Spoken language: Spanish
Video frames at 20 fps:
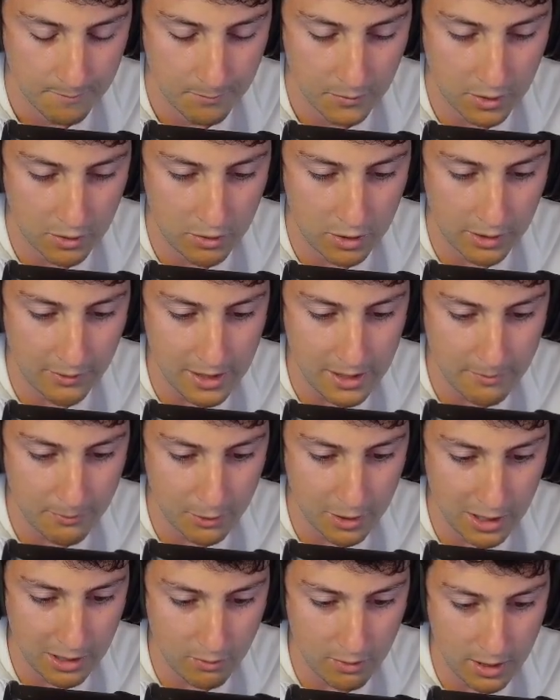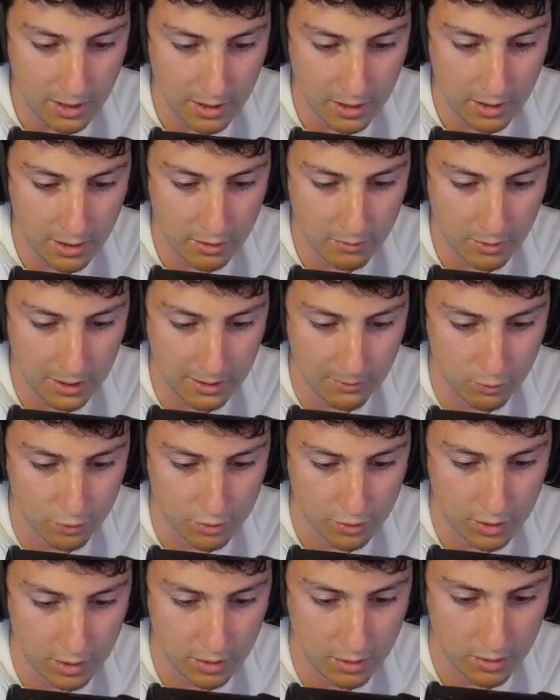Lo de que vaya por el agua no mola
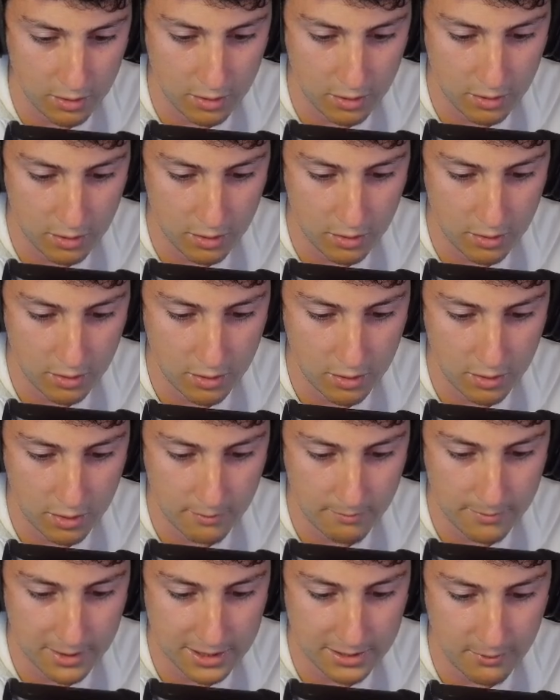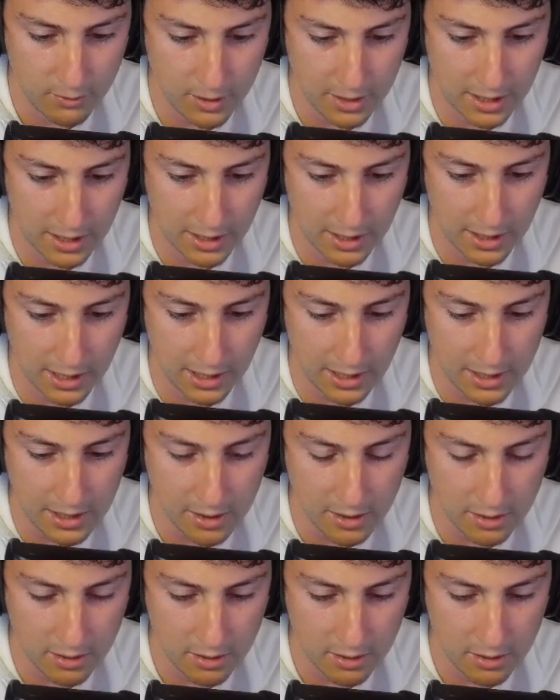mucho, ¿eh? ¿Se va a mover en, línea?